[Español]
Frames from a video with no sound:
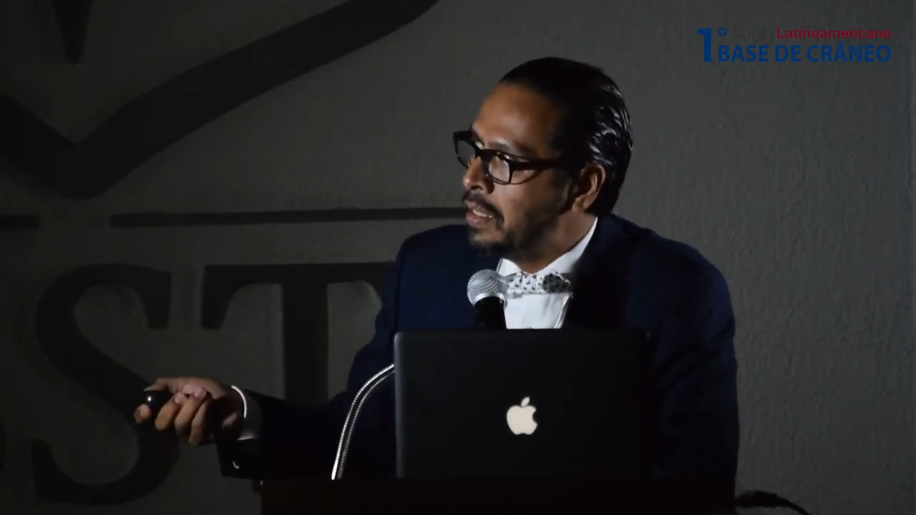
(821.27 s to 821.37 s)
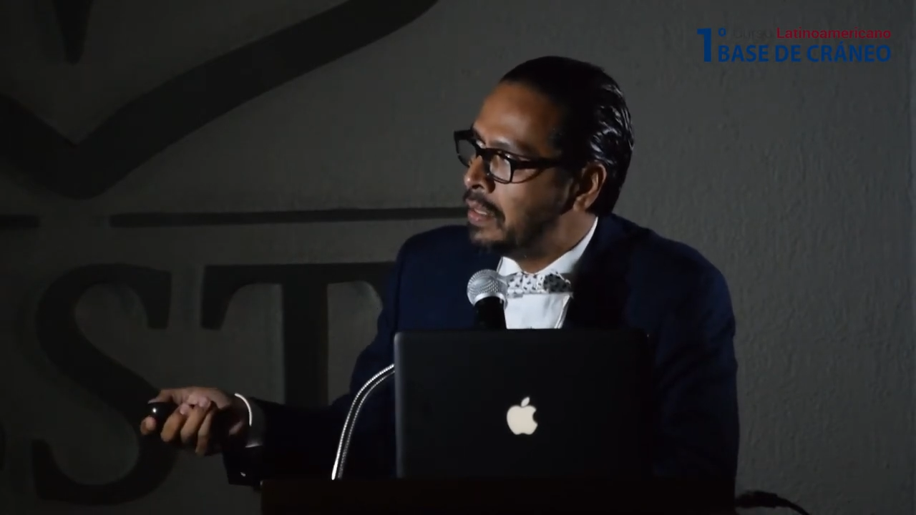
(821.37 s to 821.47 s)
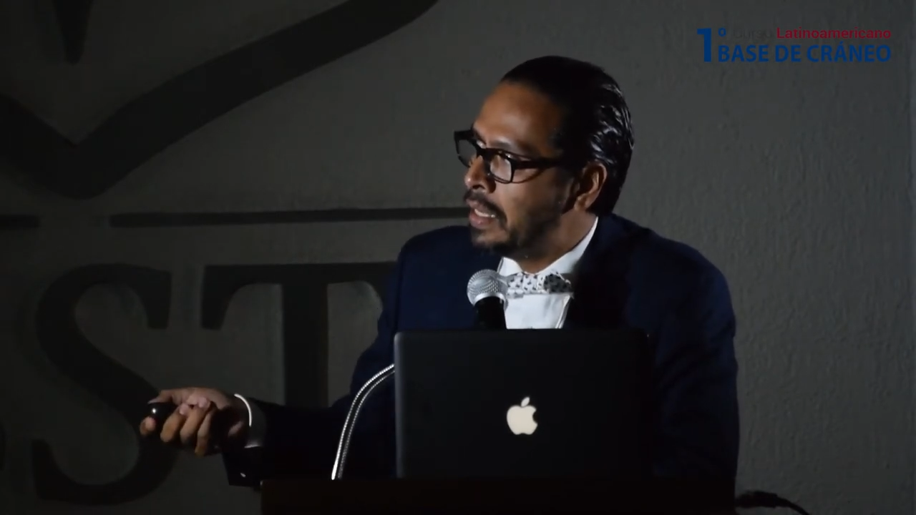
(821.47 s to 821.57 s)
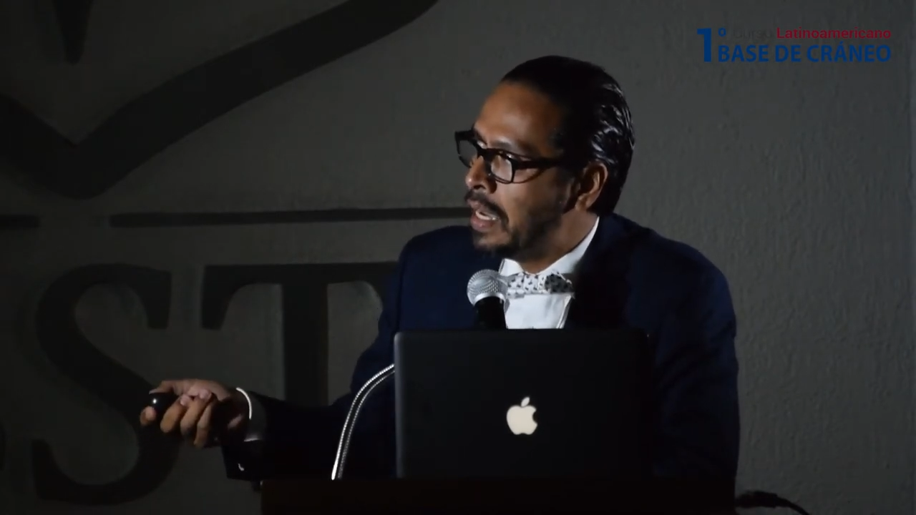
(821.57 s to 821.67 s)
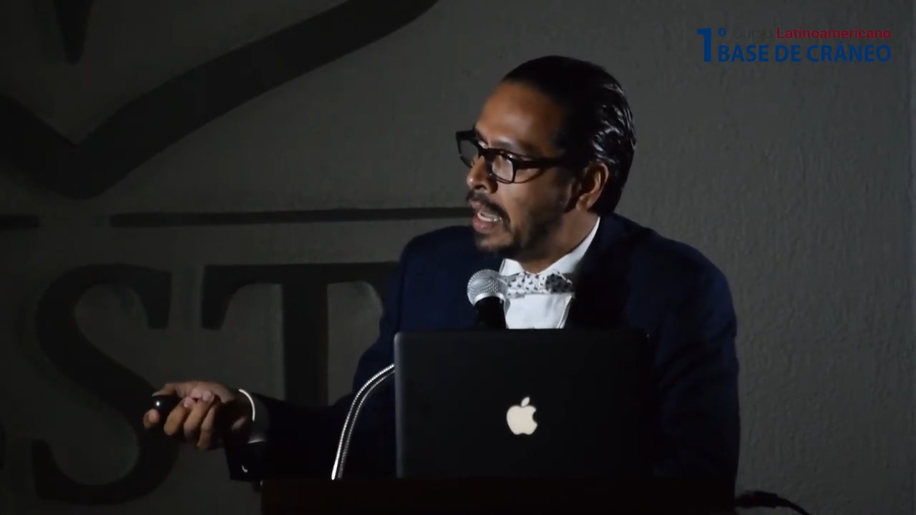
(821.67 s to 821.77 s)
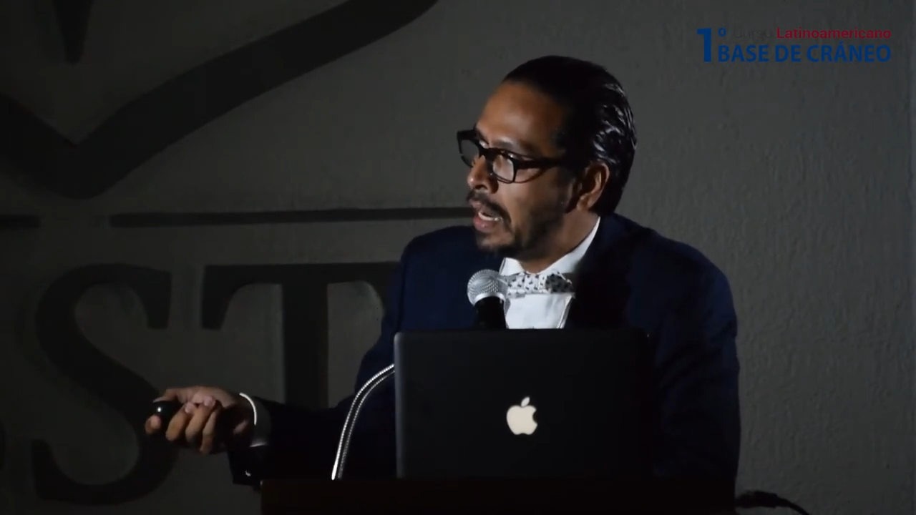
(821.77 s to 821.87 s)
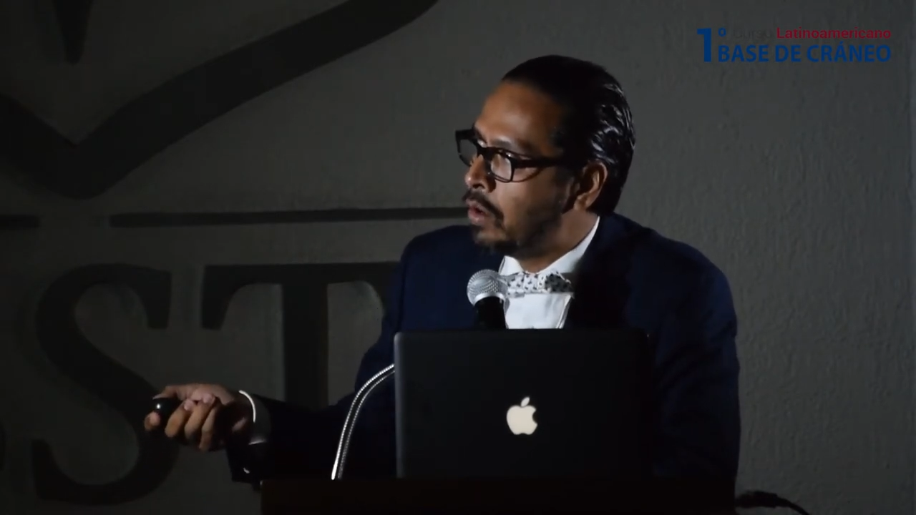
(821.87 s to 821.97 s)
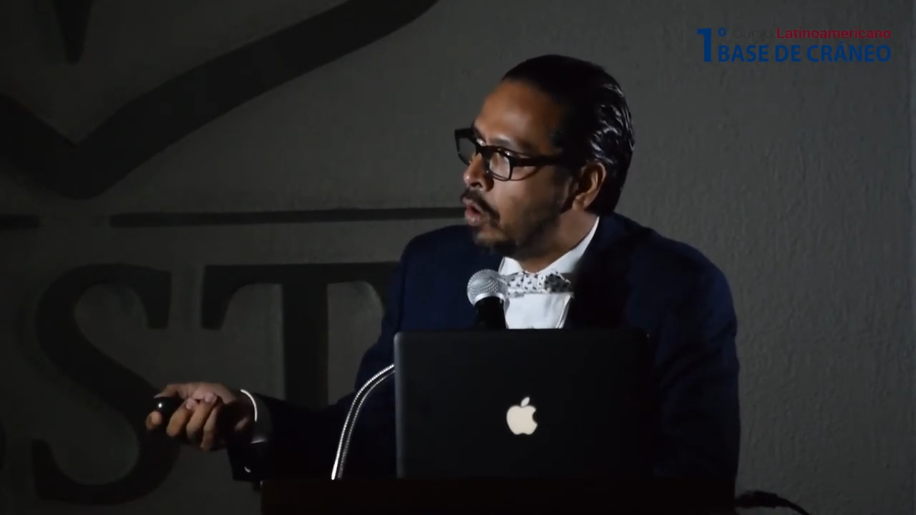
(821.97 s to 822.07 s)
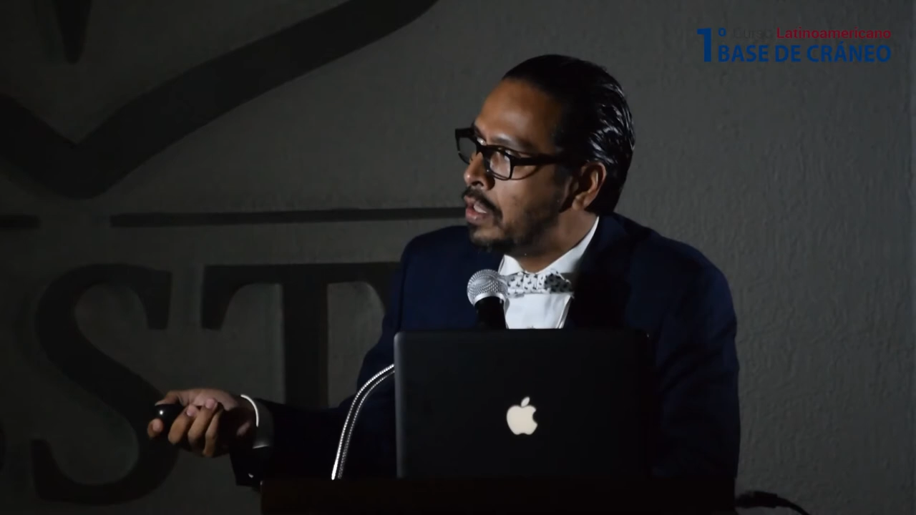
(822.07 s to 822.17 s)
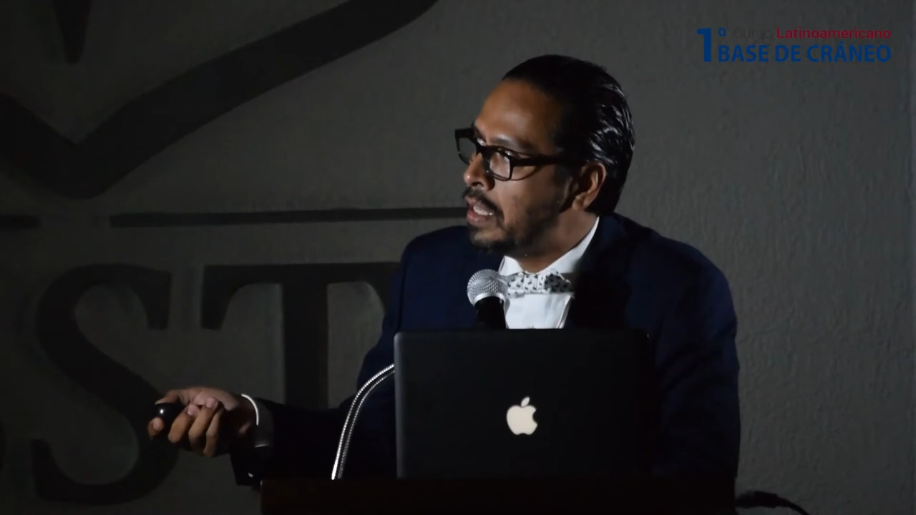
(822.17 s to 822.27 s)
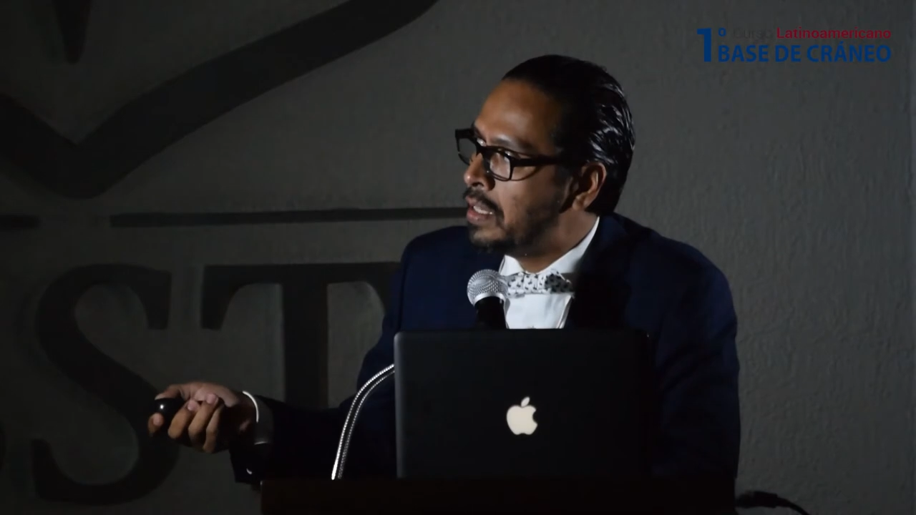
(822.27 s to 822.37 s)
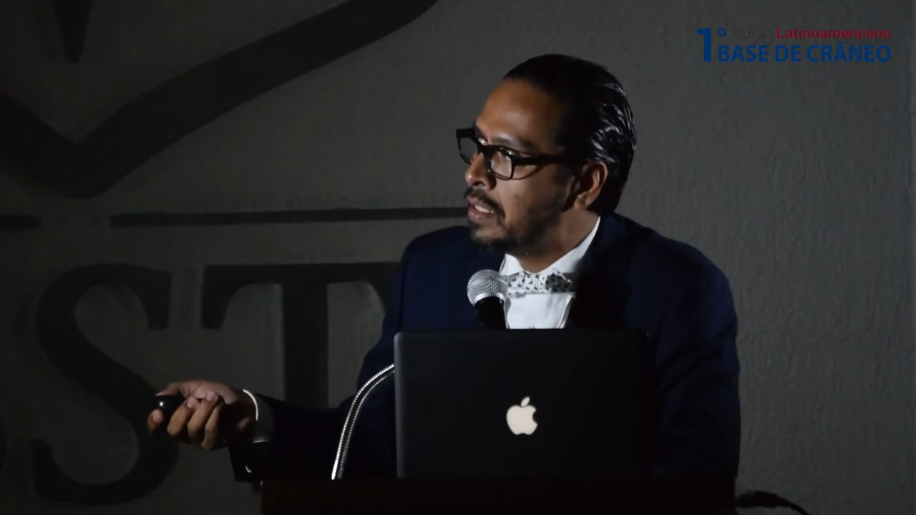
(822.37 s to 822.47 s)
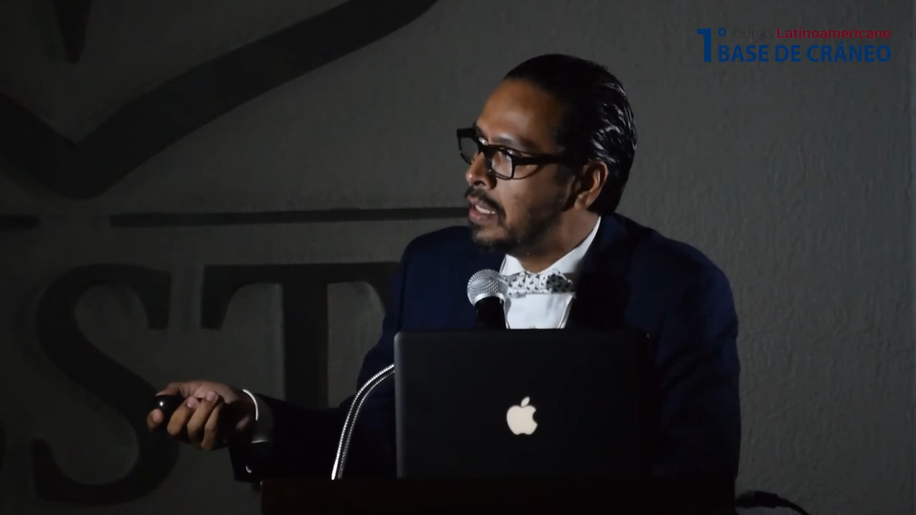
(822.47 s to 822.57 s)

de